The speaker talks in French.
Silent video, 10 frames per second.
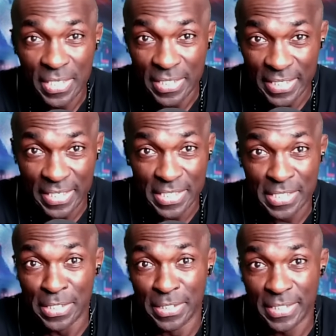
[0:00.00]
des
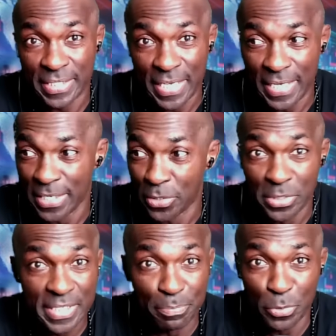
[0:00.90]
centaines, on ne
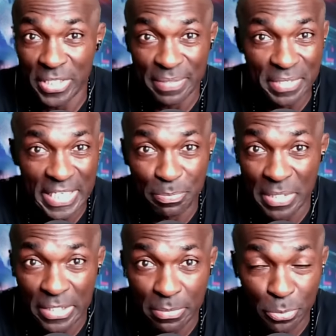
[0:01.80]
sait plus, des milliers de
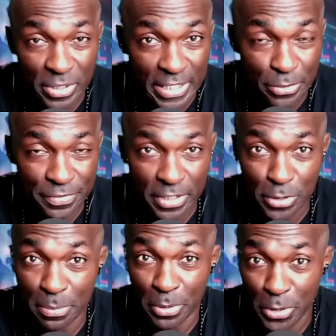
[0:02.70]
bulletins de
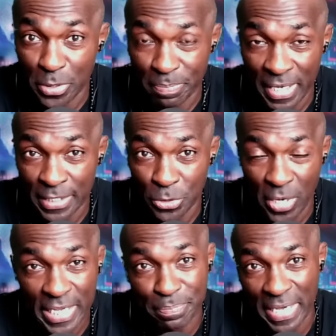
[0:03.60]
vote brûlent par
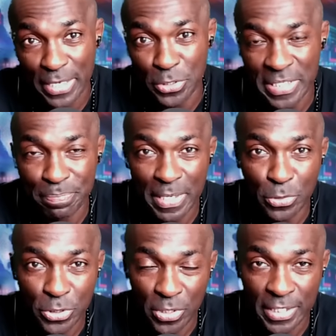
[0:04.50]
endroit. Il paraît que ce n'est pas le
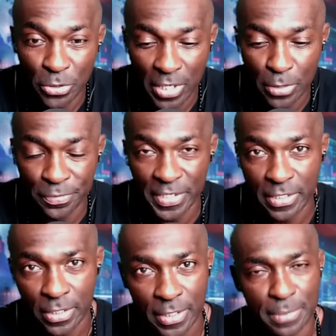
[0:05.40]
seul endroit. Au
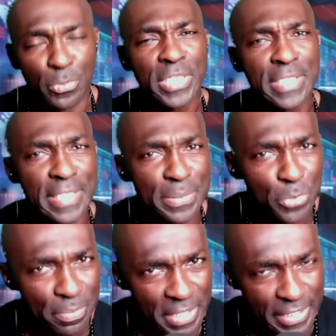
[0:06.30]
fait, euh, moi, c'est
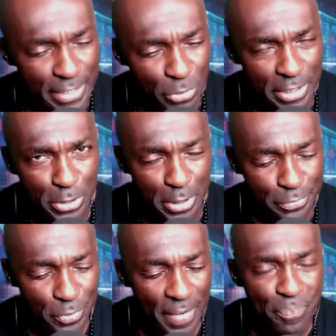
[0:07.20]
Mohamed Diallo, encore une
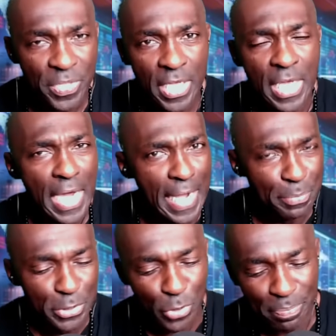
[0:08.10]
fois.
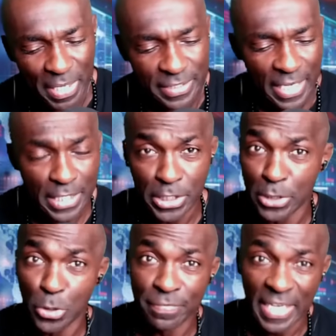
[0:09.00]
Abonne-toi, partage, hein,
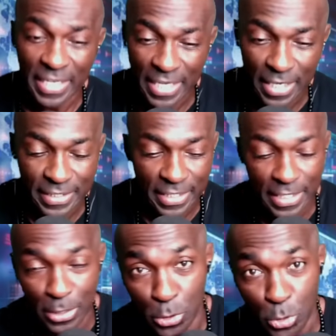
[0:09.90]
tu ne vas rien rater. On